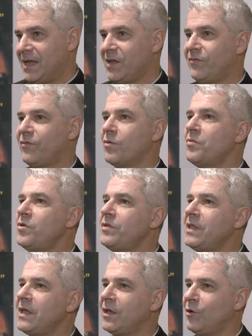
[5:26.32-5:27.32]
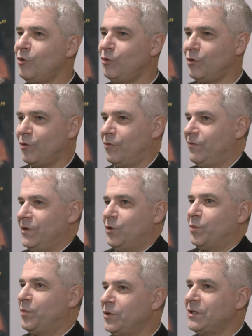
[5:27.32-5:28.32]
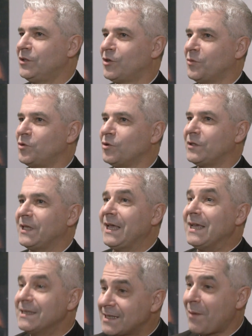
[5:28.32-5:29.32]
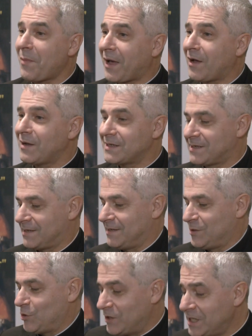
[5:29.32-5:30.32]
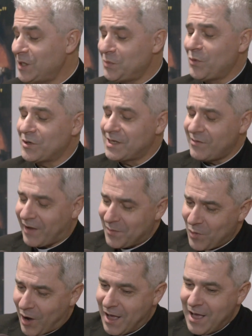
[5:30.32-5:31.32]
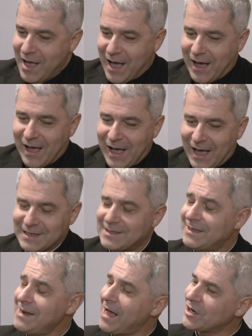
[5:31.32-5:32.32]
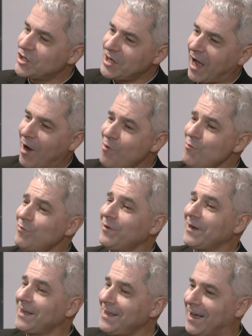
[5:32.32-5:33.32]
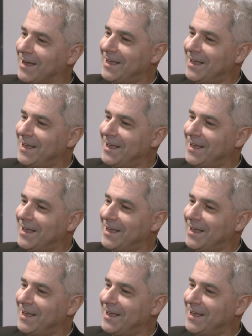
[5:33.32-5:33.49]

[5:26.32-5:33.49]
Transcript: il faut mener une vie de petite communauté et se disposer vraiment à, s'élargir, à ouvrir,